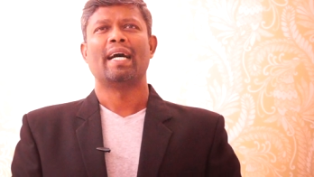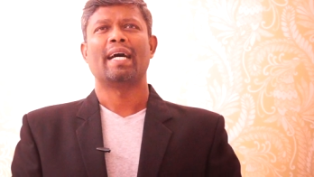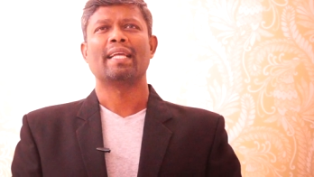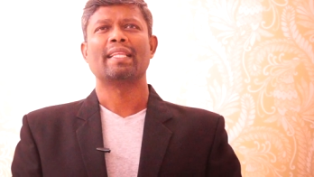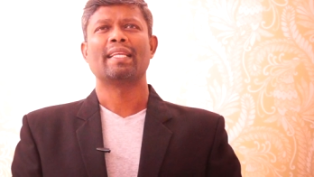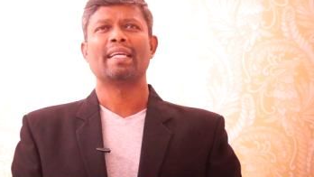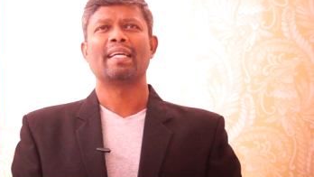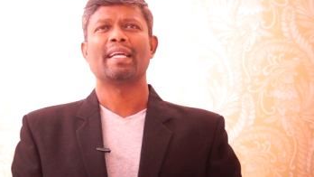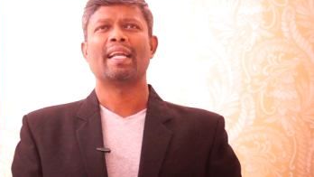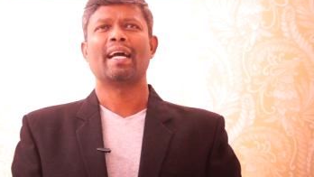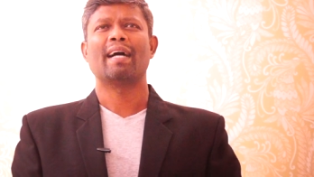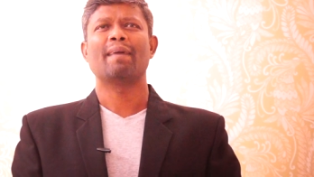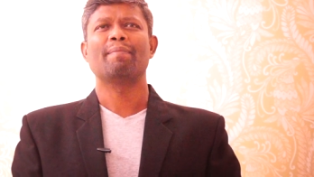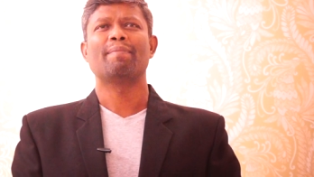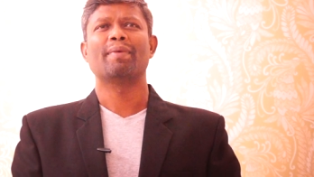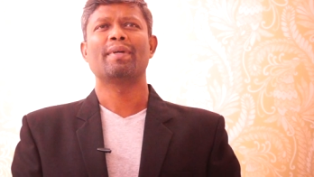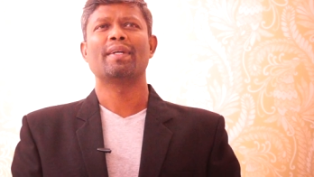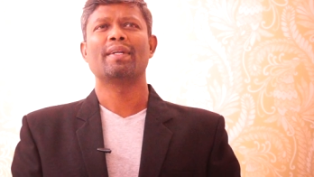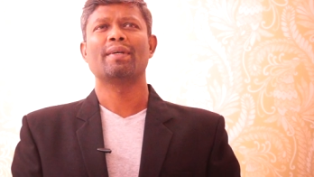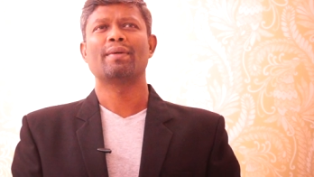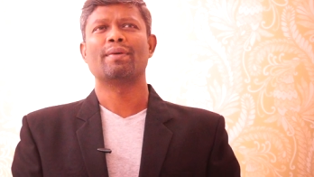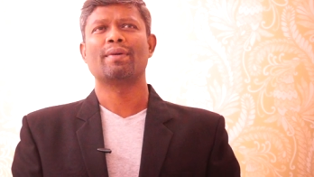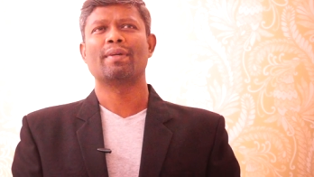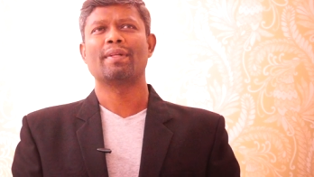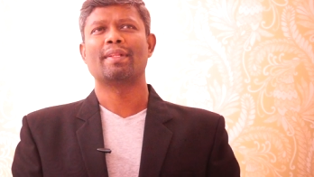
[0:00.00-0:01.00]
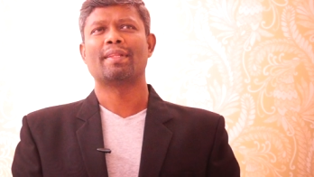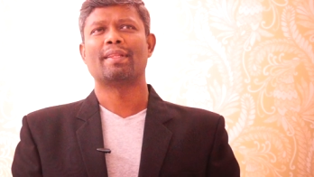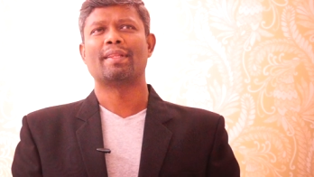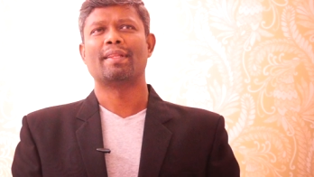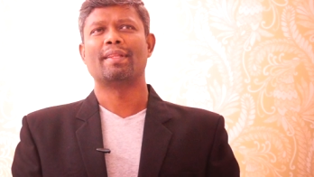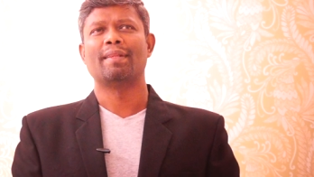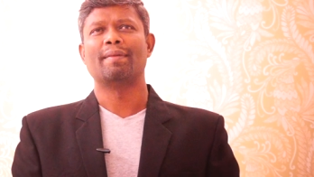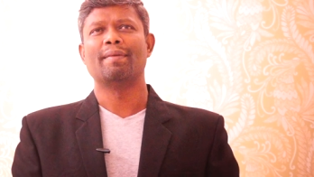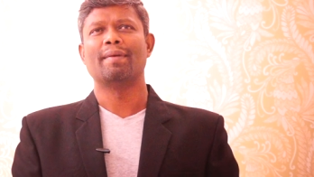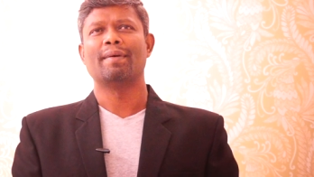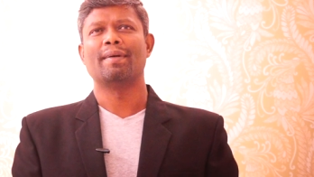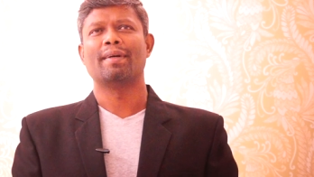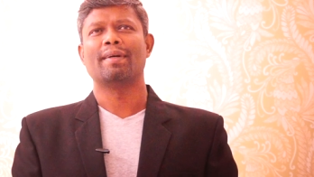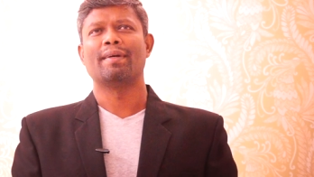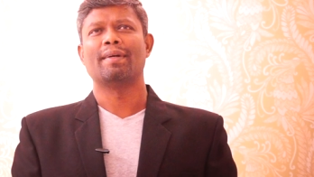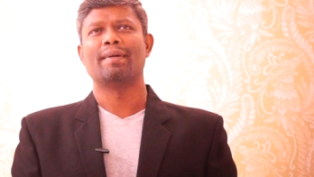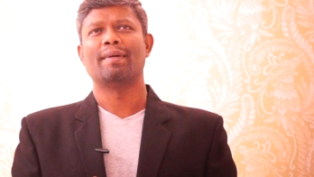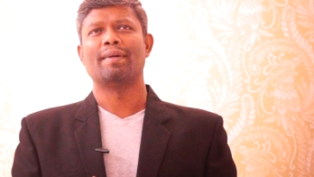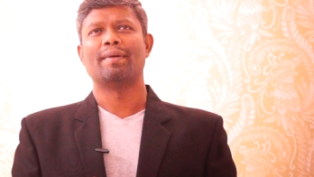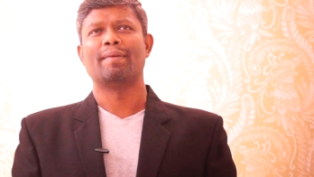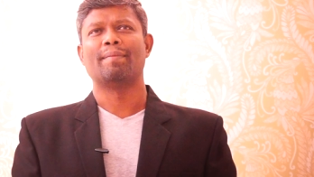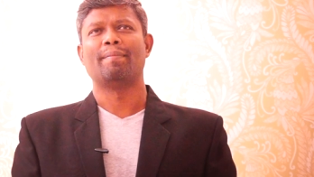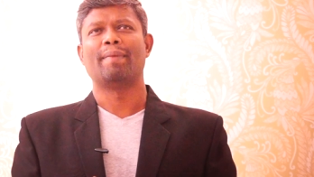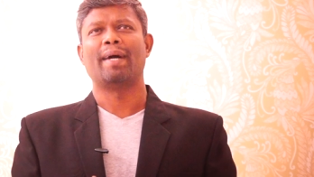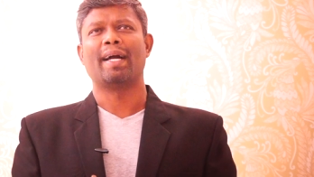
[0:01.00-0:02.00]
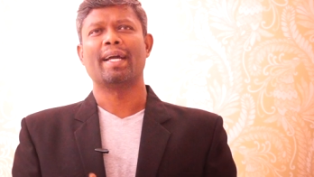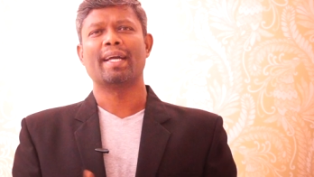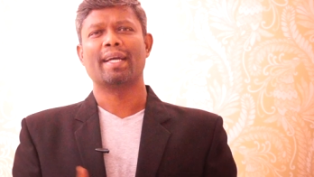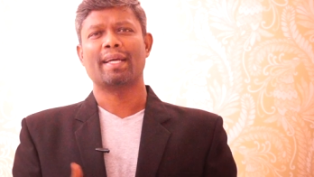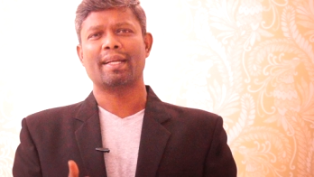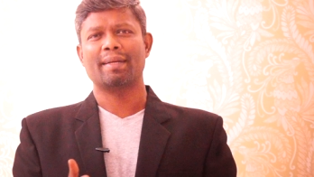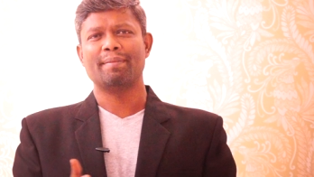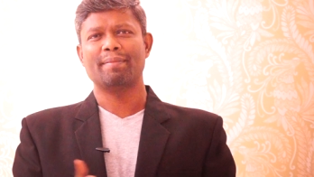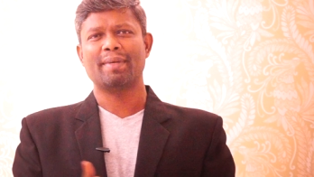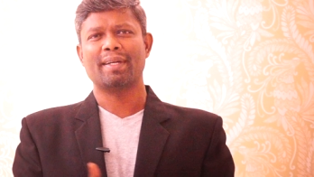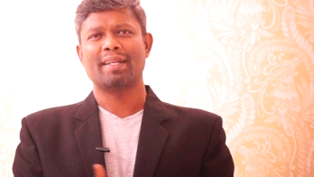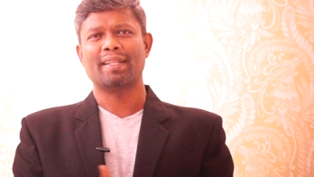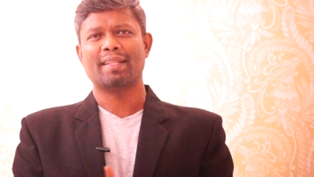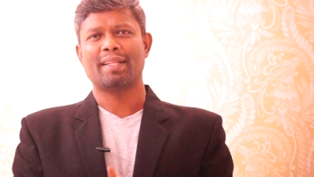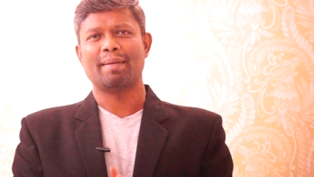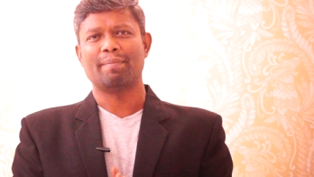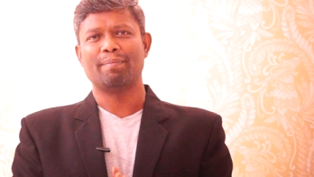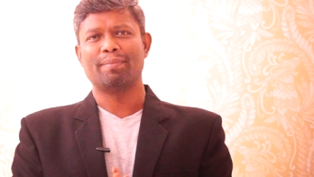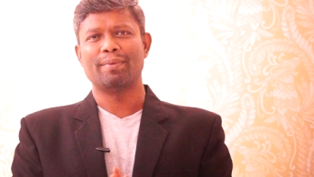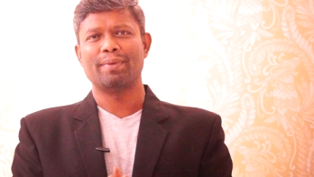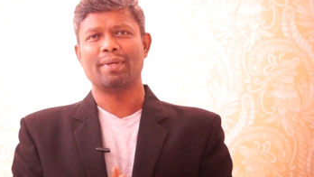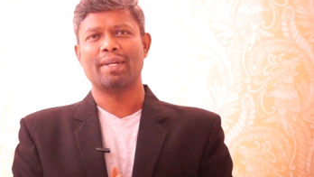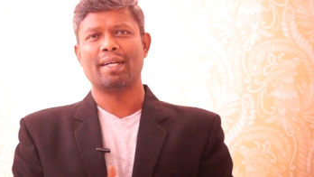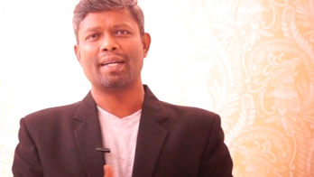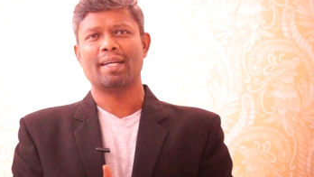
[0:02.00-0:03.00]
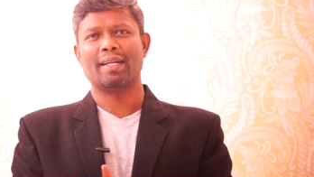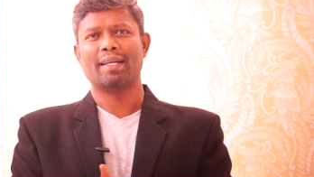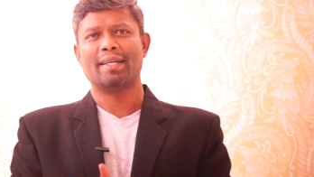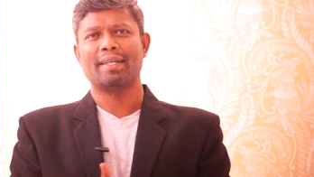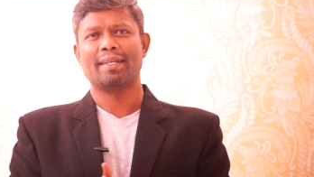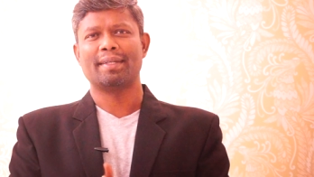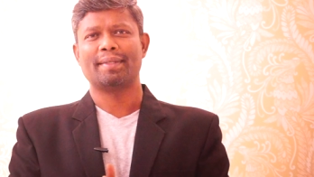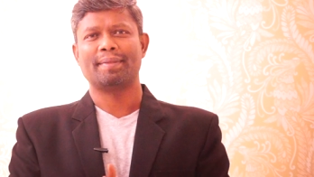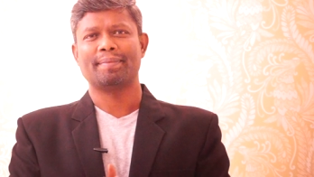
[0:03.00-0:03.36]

அதில் நான் பண்ண ஒரு பயங்கரமான தப்பு என்னென்னா